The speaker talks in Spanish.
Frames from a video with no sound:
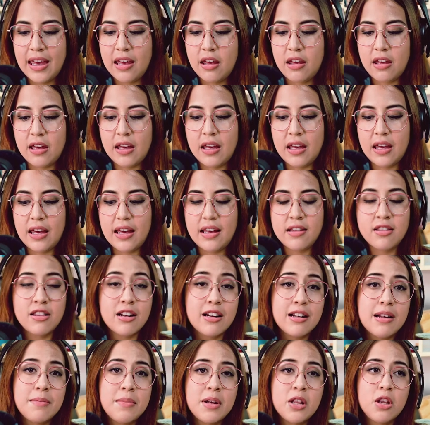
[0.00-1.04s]
Eh,
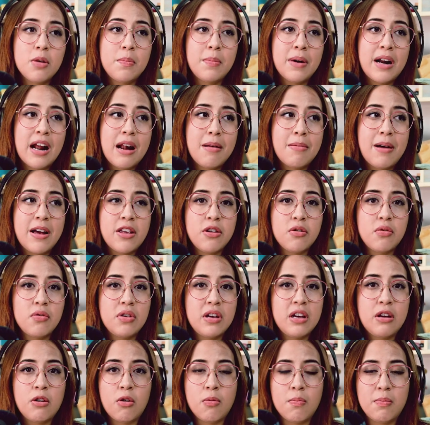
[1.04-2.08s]
entrenamiento para el baño
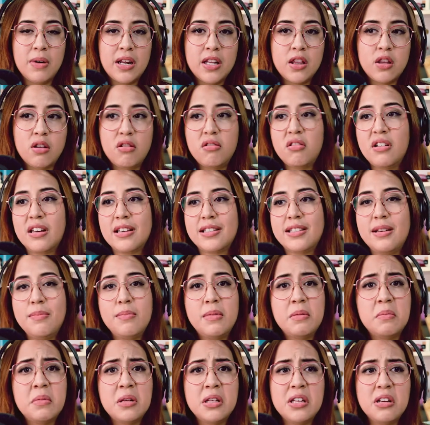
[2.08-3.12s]
incompleto, que
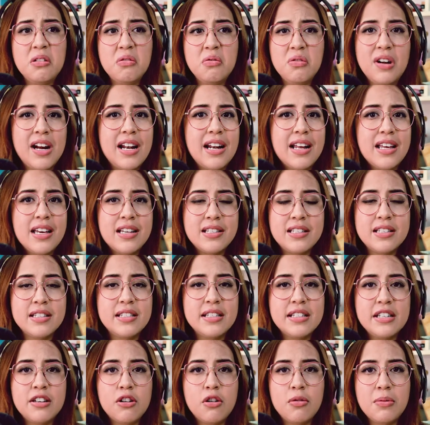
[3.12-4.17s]
simplemente nunca le hayas
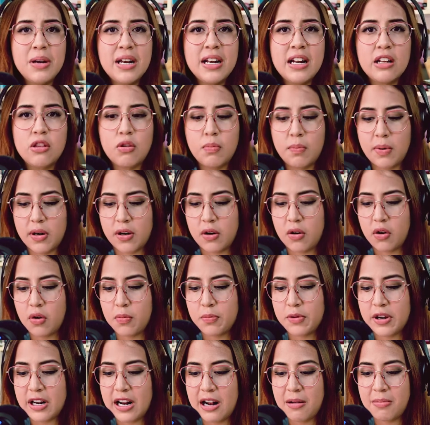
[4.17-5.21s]
enseñado bien a tu perro
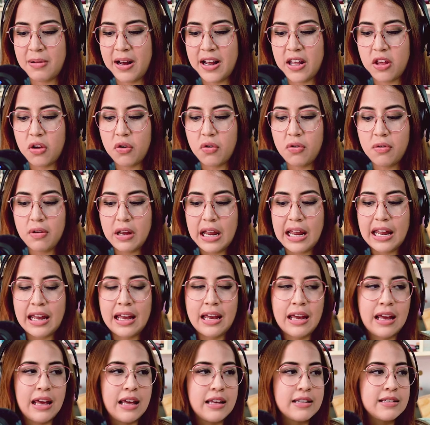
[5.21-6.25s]
cómo ir al baño
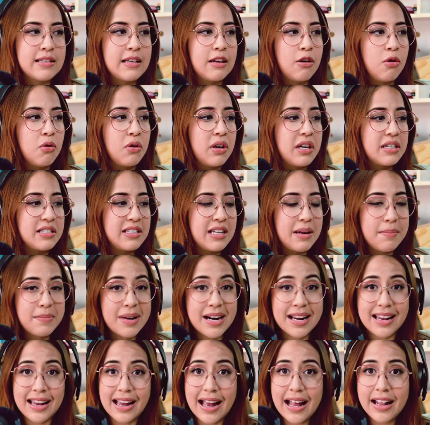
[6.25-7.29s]
eh, o que esté
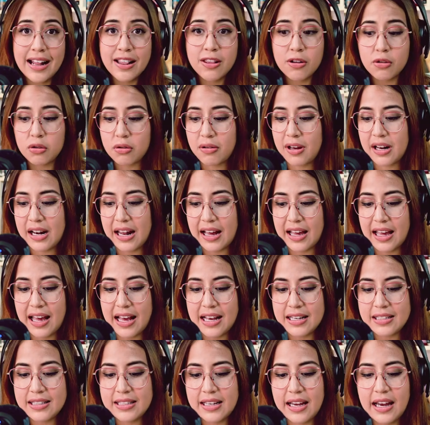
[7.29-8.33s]
marcando toda la
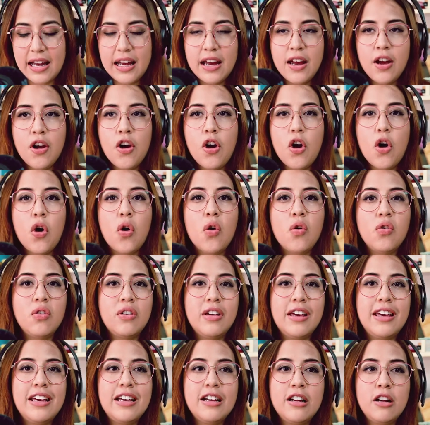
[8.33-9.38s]
casa o
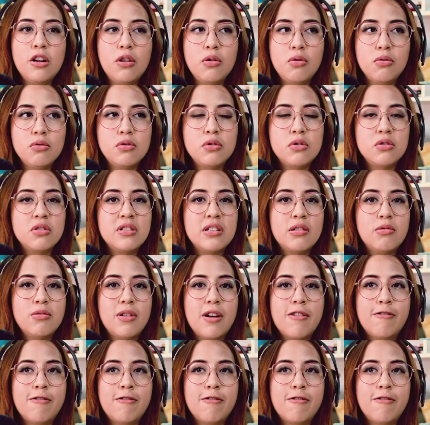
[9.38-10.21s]
que incluso sea una